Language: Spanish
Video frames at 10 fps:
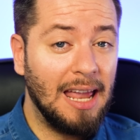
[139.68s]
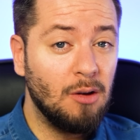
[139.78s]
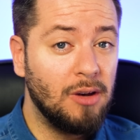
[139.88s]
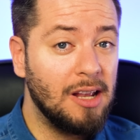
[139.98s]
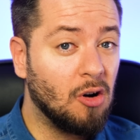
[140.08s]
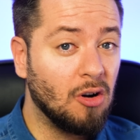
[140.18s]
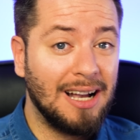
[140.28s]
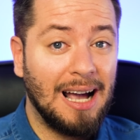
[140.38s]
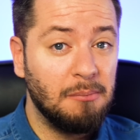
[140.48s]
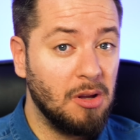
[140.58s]
El único
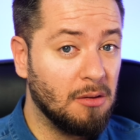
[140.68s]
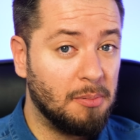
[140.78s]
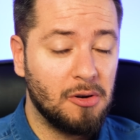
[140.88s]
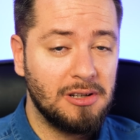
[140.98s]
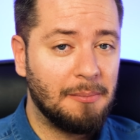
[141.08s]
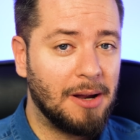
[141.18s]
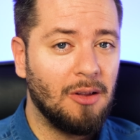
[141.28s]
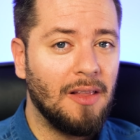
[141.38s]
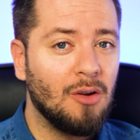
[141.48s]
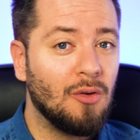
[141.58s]
cambio, por
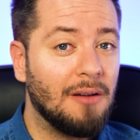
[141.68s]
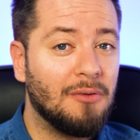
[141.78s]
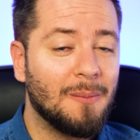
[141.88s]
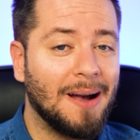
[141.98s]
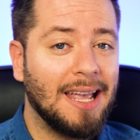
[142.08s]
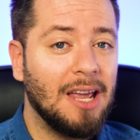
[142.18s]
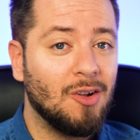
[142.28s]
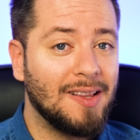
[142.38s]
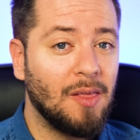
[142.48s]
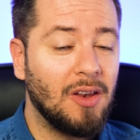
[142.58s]
llamarlo de alguna forma, que he
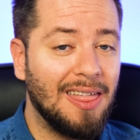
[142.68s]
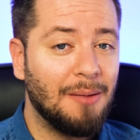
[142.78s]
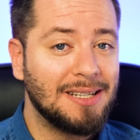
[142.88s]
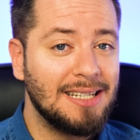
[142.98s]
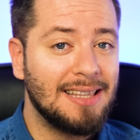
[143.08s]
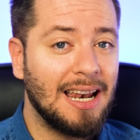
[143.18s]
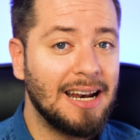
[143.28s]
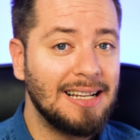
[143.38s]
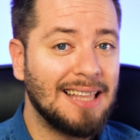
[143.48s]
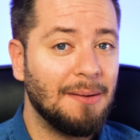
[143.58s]
notado nada más
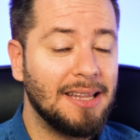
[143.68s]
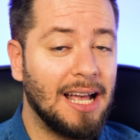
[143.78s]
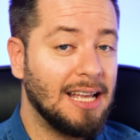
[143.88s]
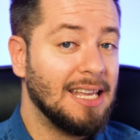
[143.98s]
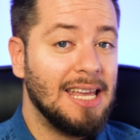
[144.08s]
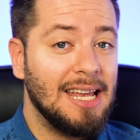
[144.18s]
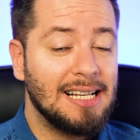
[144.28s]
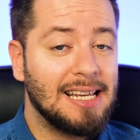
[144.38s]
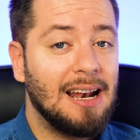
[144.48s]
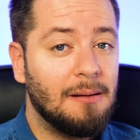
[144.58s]
instalar esta beta
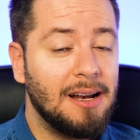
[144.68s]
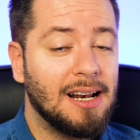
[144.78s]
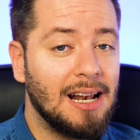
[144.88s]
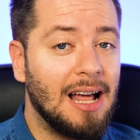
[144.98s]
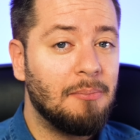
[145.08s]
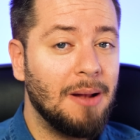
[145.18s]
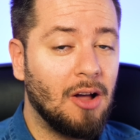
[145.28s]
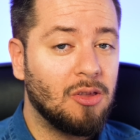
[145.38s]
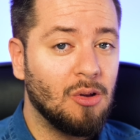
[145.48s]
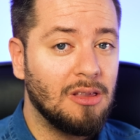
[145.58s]
es que al abrir la
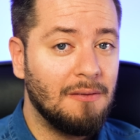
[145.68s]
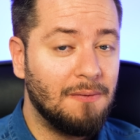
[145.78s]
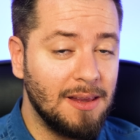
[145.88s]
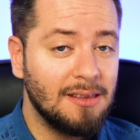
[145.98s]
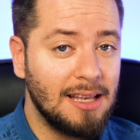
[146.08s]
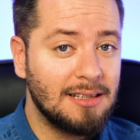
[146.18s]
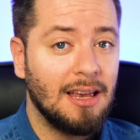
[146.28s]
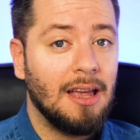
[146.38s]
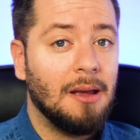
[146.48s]
aplicación de fitness